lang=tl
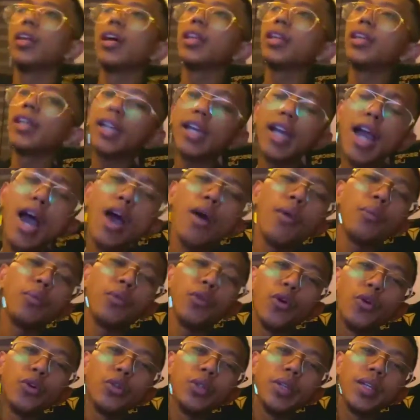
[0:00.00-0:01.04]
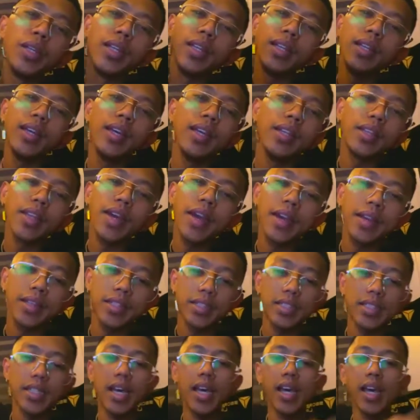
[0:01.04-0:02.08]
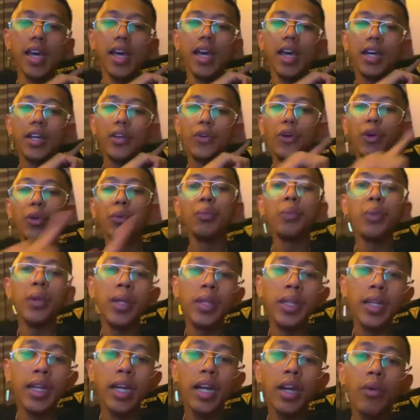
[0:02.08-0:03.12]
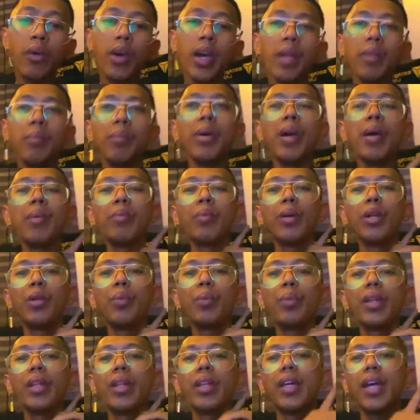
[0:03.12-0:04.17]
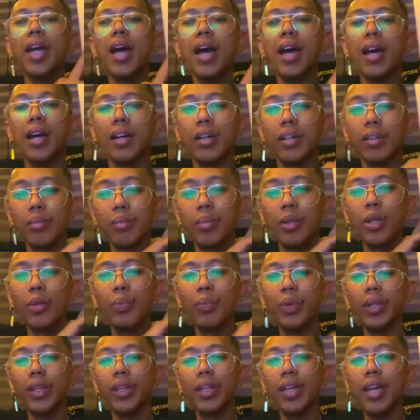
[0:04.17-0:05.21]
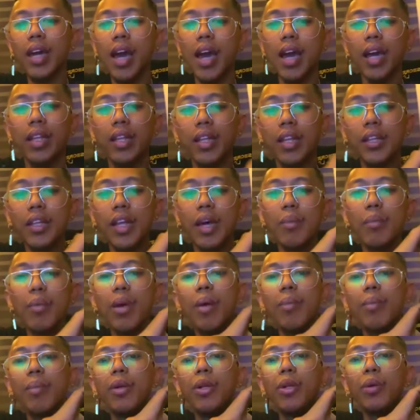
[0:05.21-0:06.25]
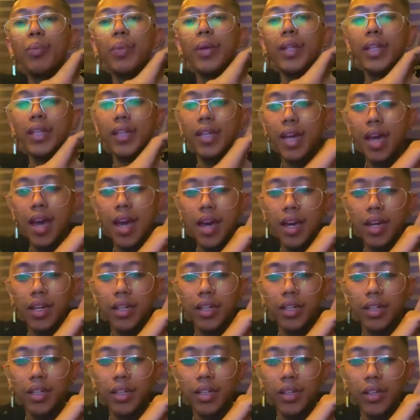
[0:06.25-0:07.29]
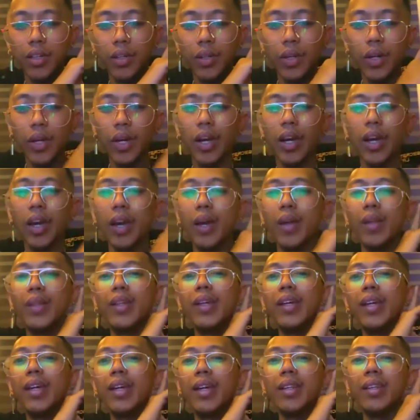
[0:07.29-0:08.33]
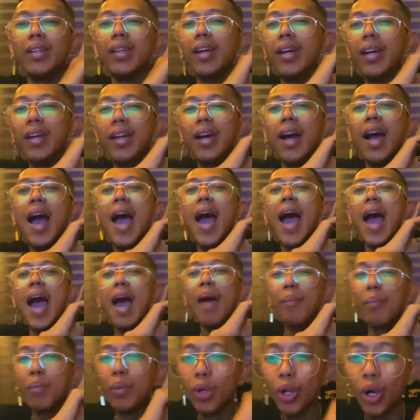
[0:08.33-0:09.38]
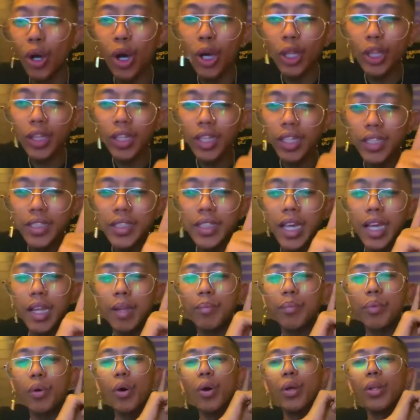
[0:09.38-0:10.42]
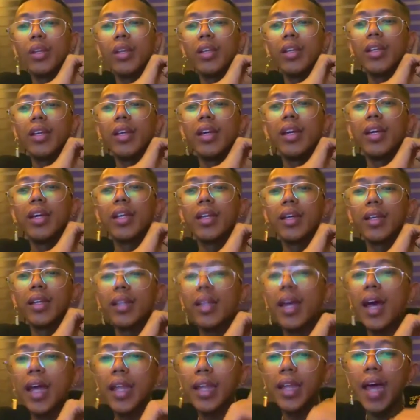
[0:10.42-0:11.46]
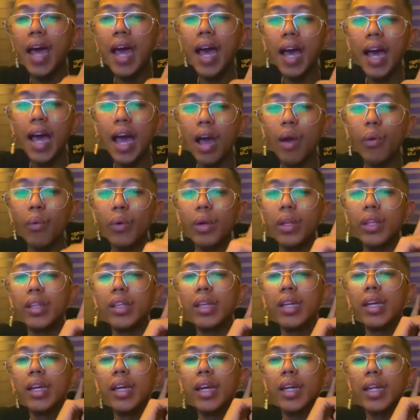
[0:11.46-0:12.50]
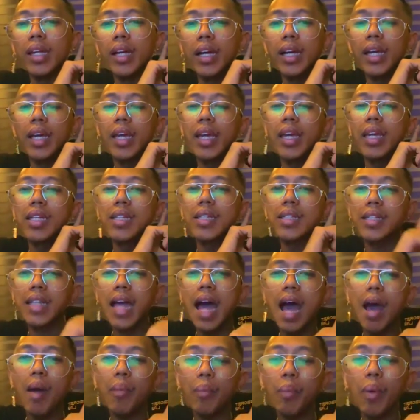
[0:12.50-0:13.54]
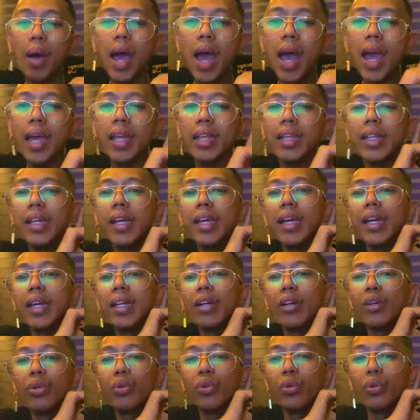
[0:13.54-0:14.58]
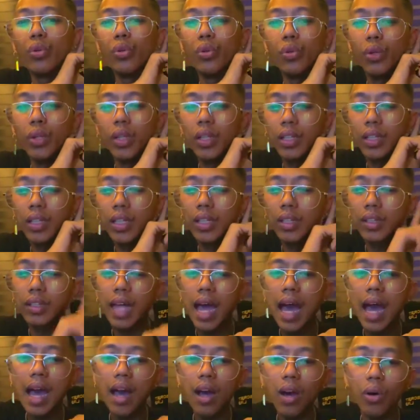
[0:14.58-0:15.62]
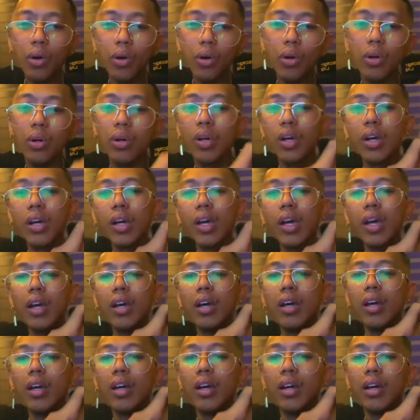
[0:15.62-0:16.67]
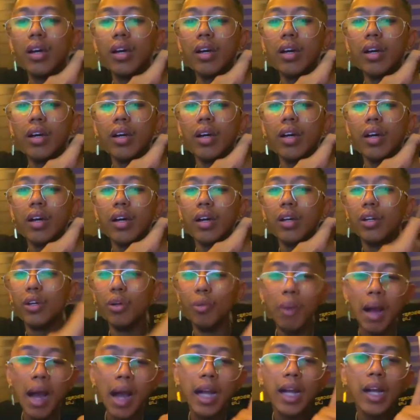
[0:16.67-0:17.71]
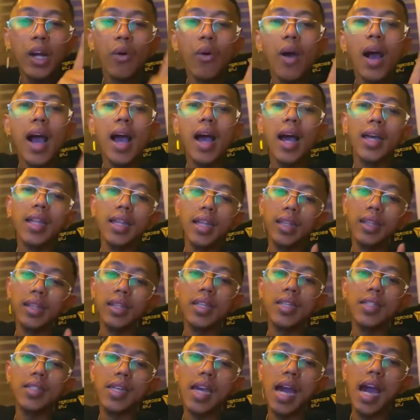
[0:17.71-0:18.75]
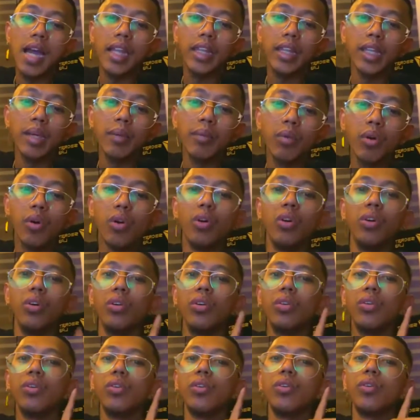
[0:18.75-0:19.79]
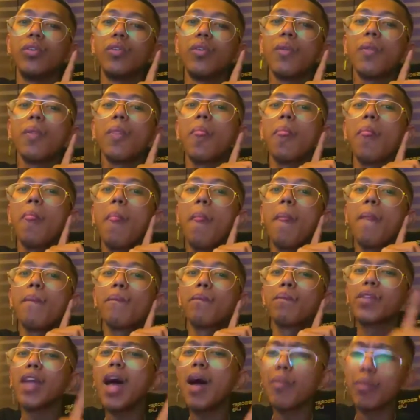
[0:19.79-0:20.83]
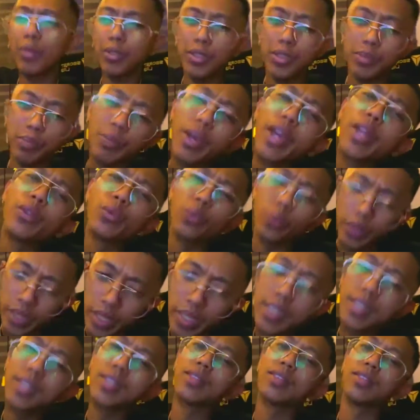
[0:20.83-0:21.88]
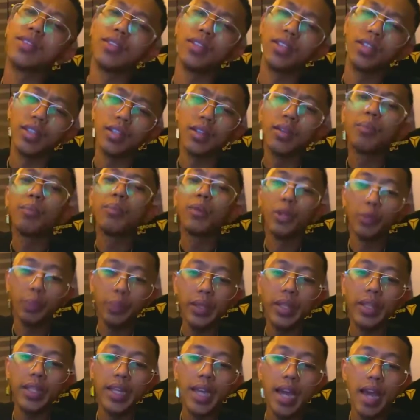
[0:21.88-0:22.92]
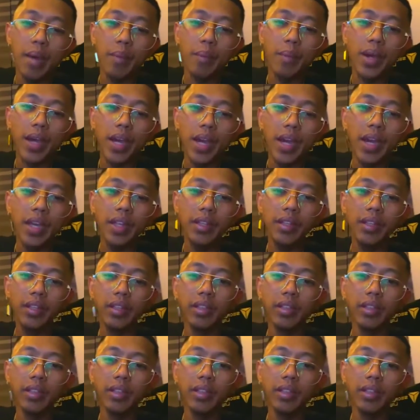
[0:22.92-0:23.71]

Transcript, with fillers: At ikaw, upload yun ng latex. Gawin mo yan ang gawin. Men, malupit ka. Malupit ka. Tandaan mo yan, malupit ka. Hindi, hindi ka nang hablot ng cellphone, hindi ka nagnanakaw, hindi ka nangiistapa, hindi ka nang nanggugulang ng tao. Gumagawa ka ng diskarte mo, tapos may twist. Malupit ka, men.